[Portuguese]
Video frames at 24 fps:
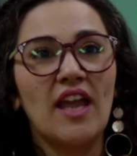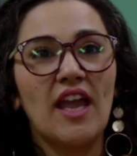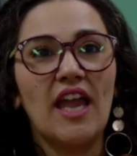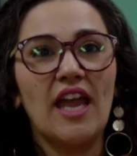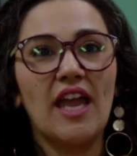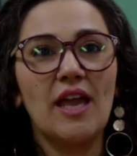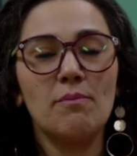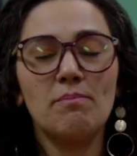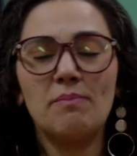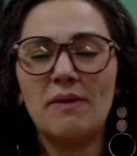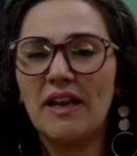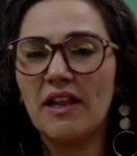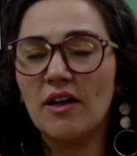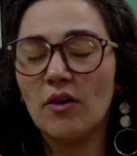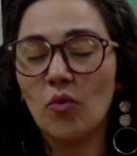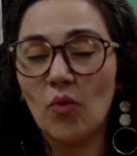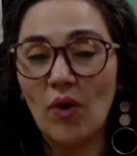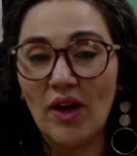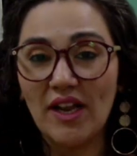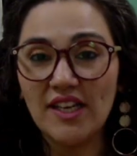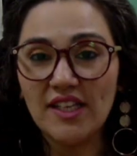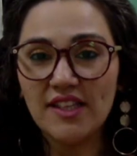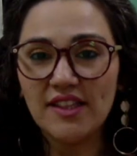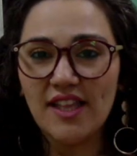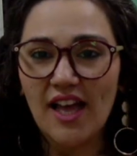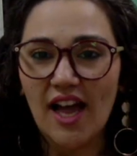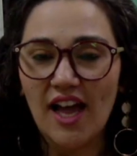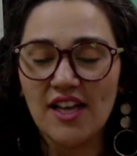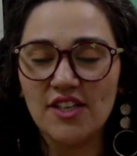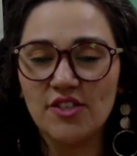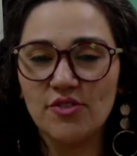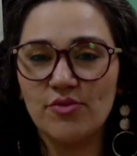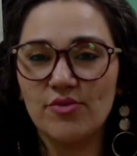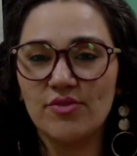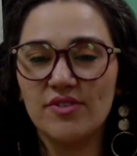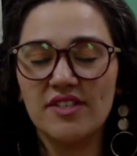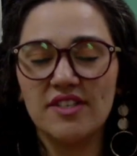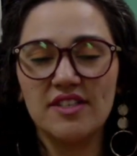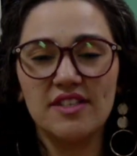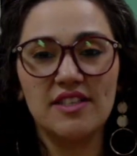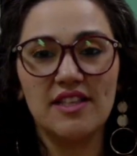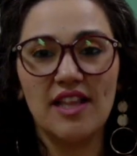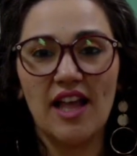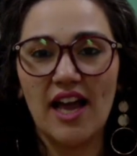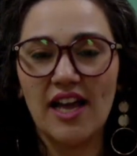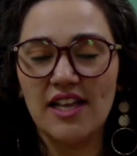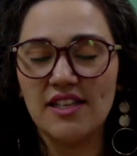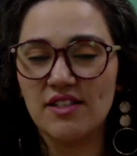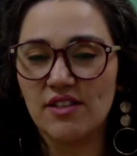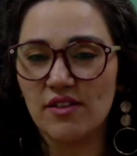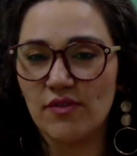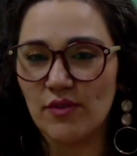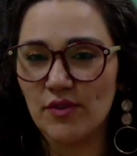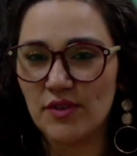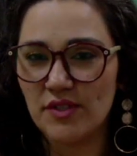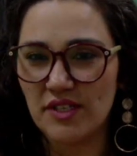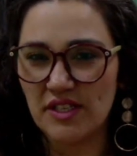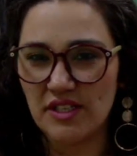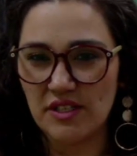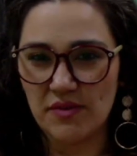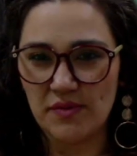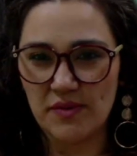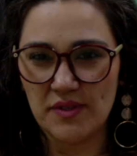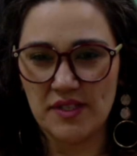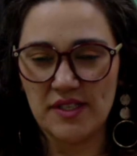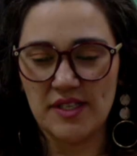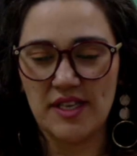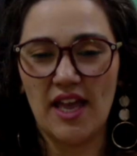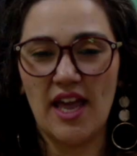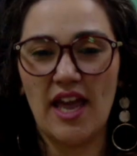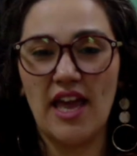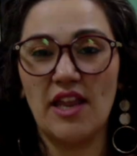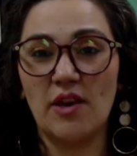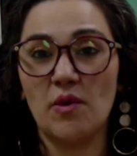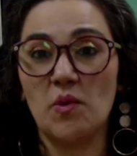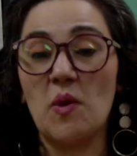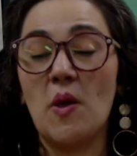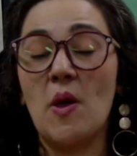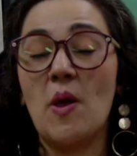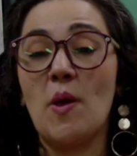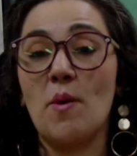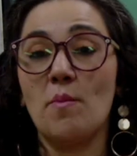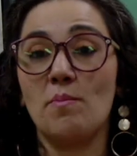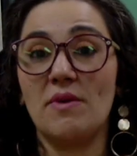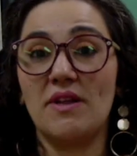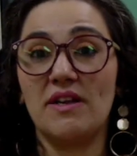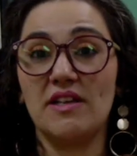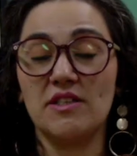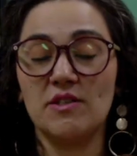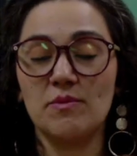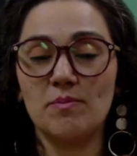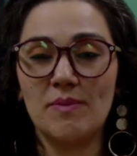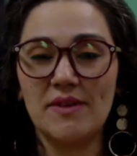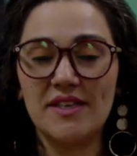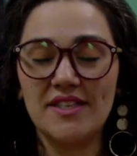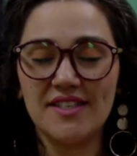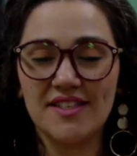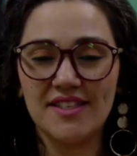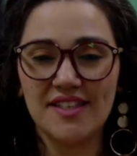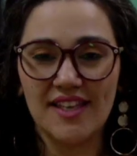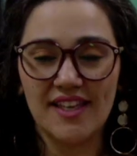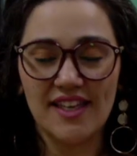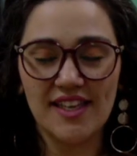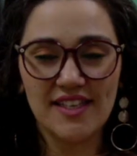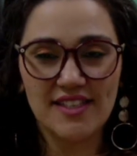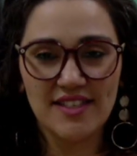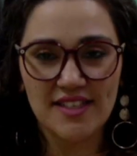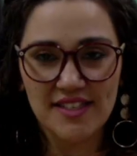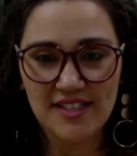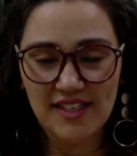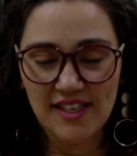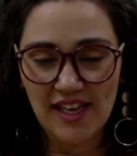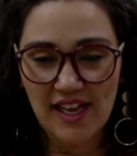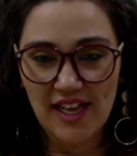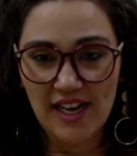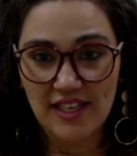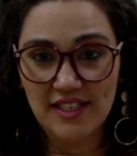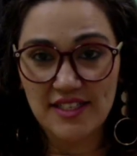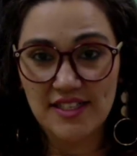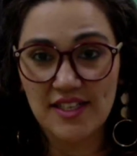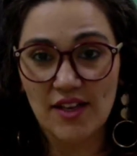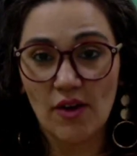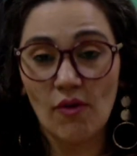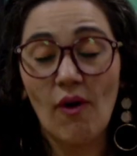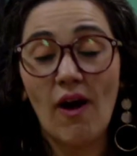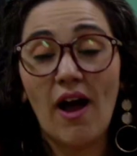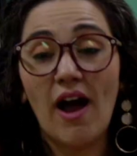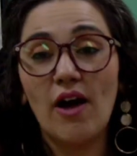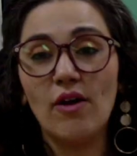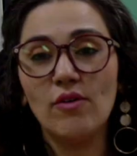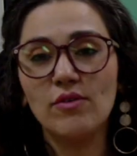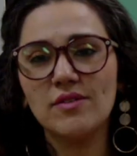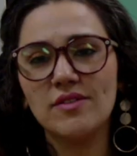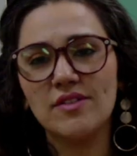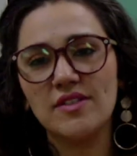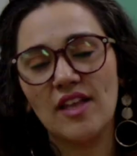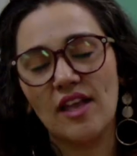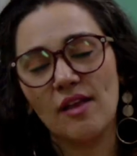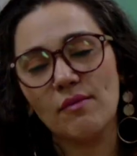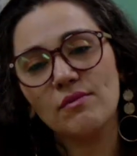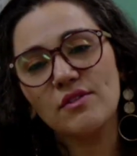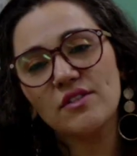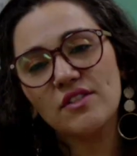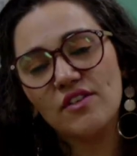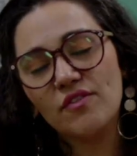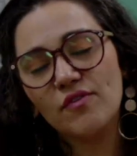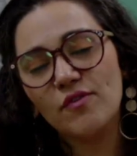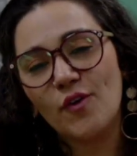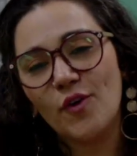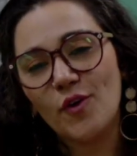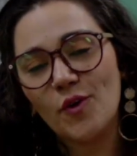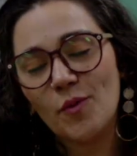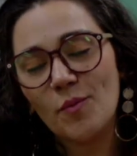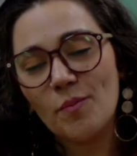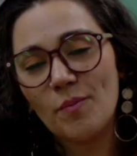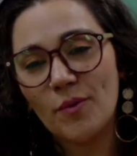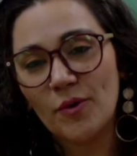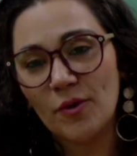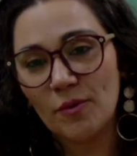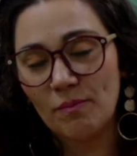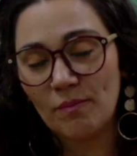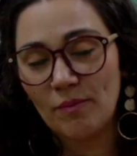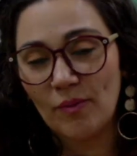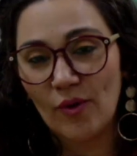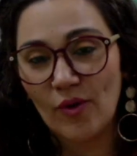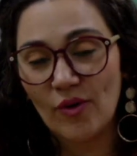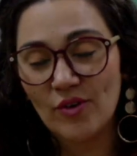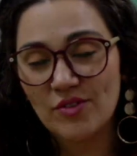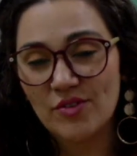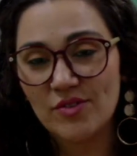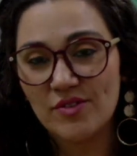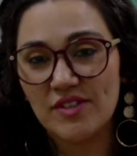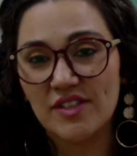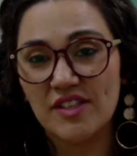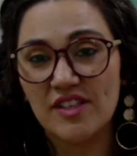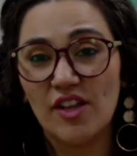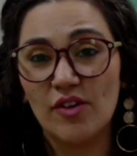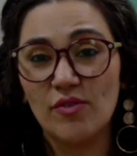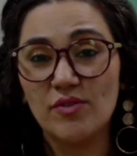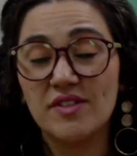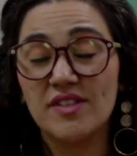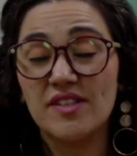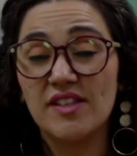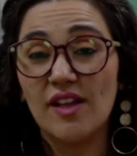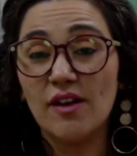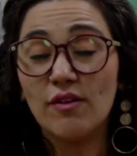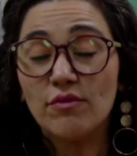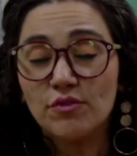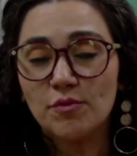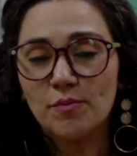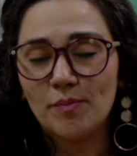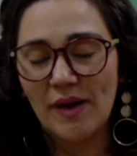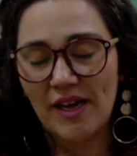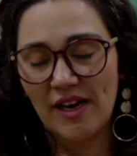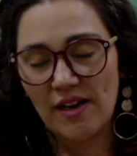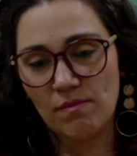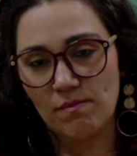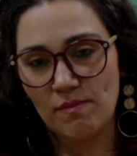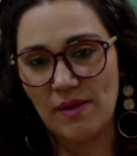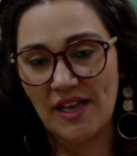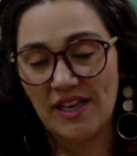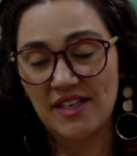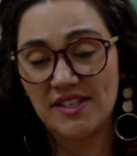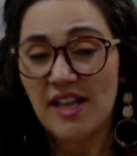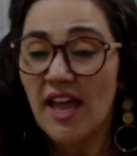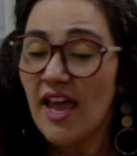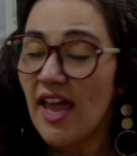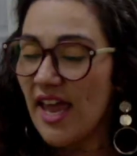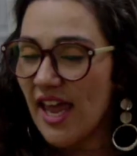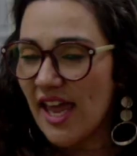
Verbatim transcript: é, pela qualidade dos slides que vocês fizeram, pelas pesquisas em relação aos temas que foram propostos. Então, estão de parabéns.